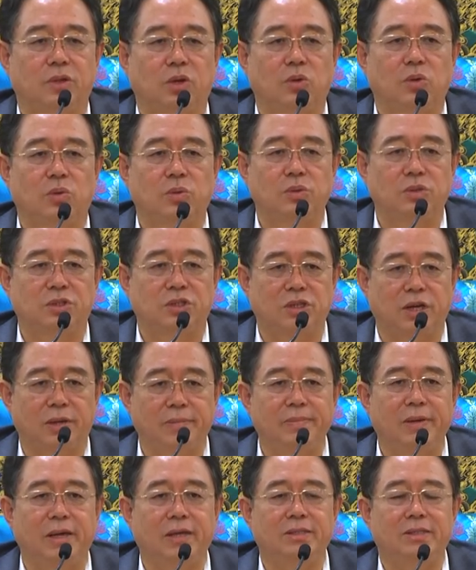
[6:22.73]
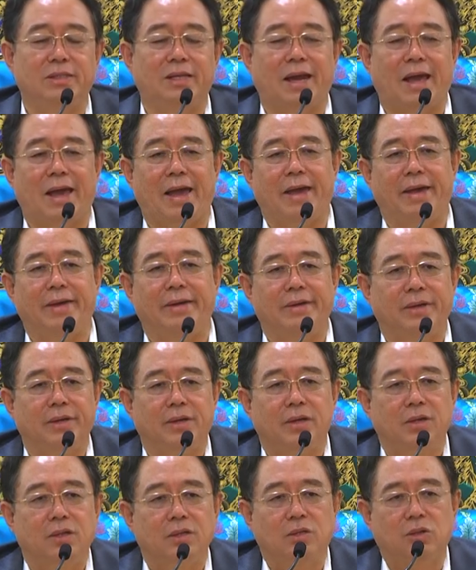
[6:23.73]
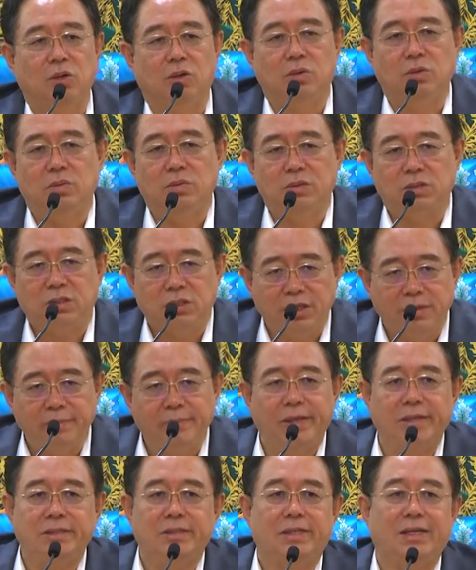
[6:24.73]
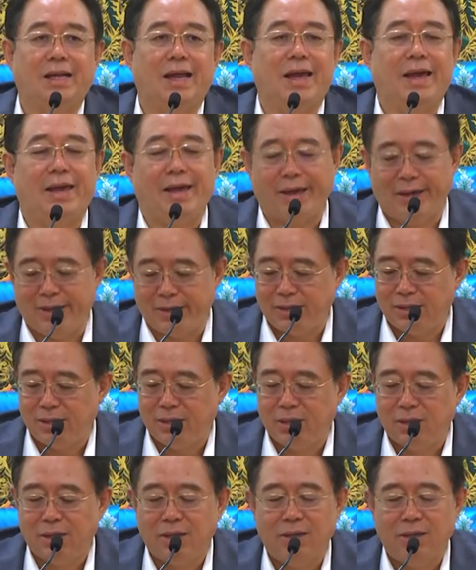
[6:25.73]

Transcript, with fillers: 都神明起来，都清明起来？